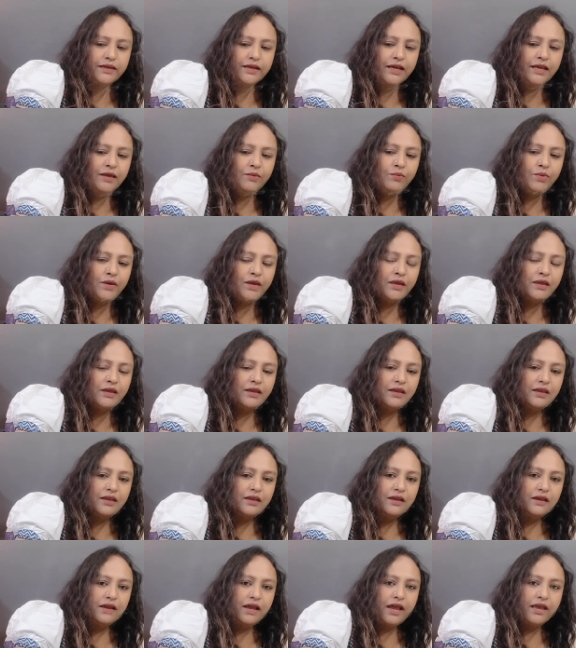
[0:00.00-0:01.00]
कहीं पे
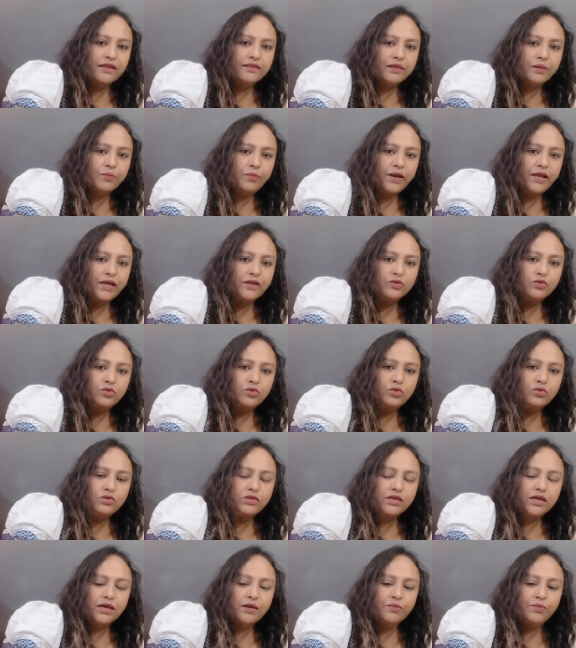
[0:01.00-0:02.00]
ऐसा प्लेस हो
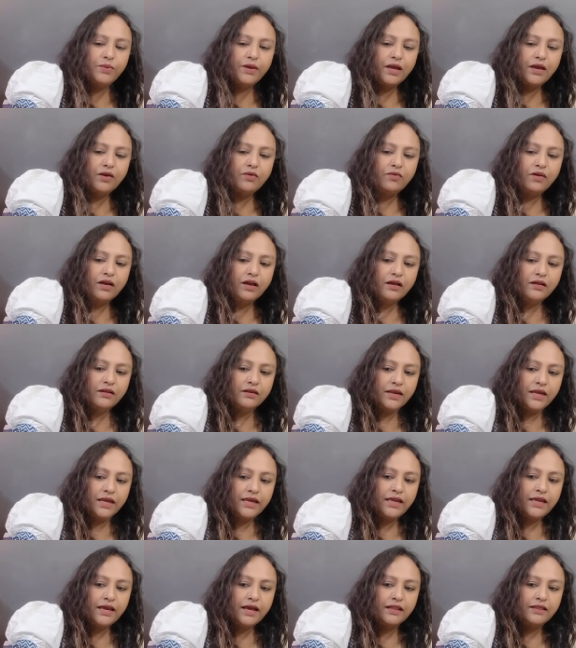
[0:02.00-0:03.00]
जहाँ पे हवा
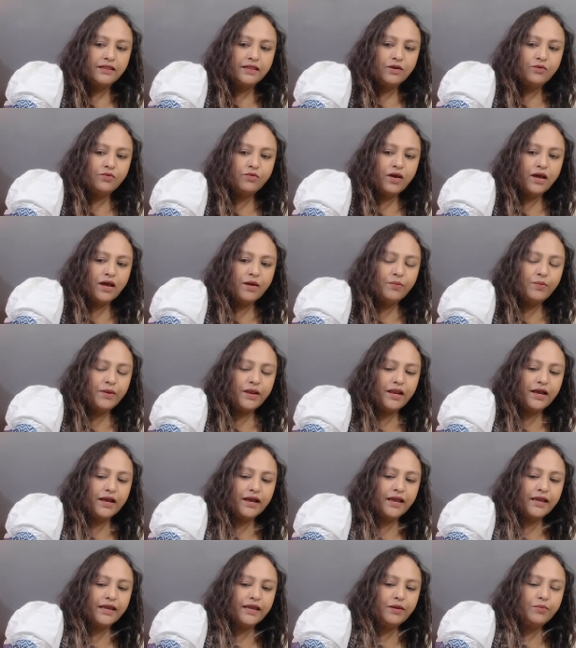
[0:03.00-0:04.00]
नहीं आता वहाँ पे
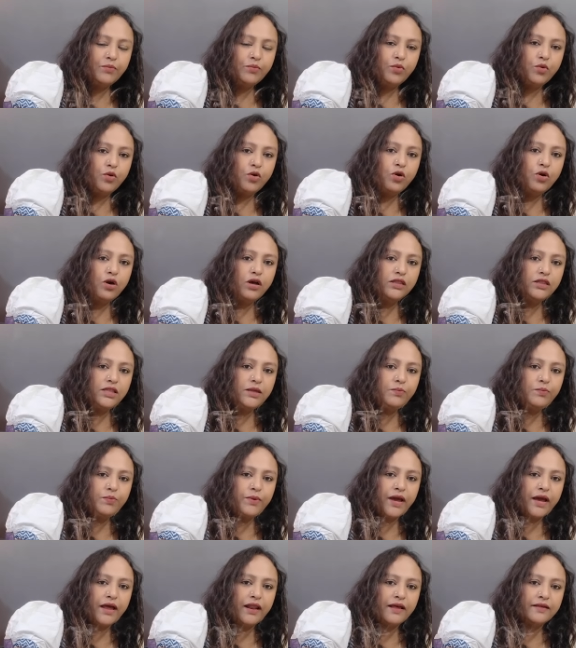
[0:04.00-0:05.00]
लगाइए बहुत ही
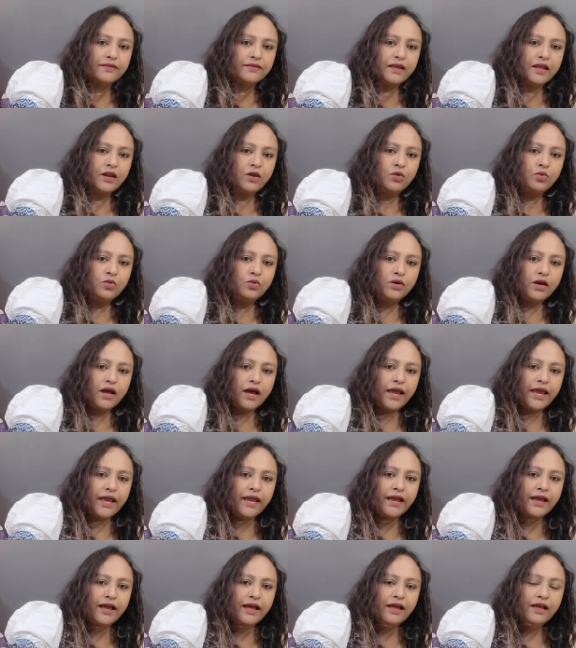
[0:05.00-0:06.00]
प्यारा सा लुक
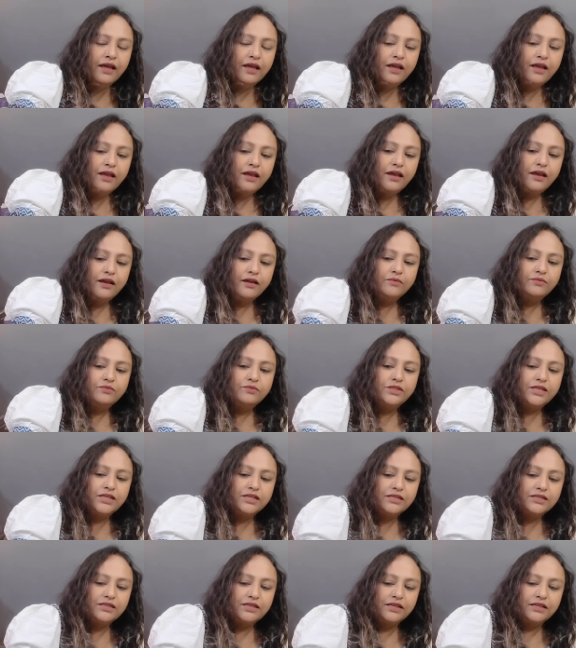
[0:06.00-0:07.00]
आएगा
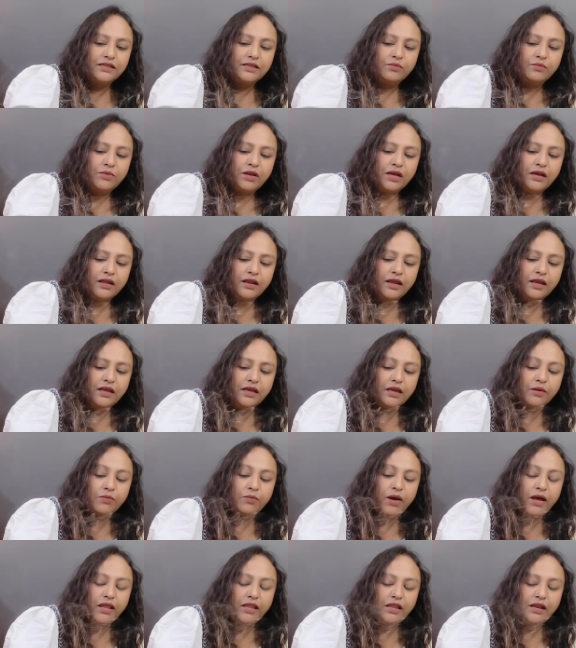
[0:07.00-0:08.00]
जस्ट एकदम लग रहा है कि
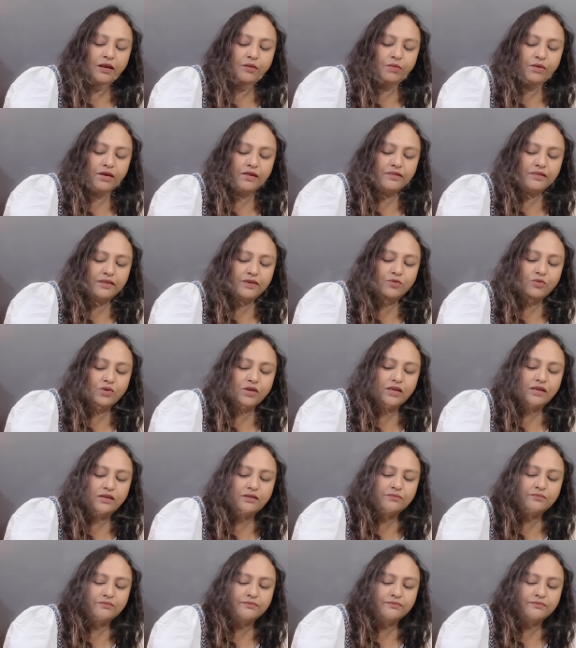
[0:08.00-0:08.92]
बादल में से कोई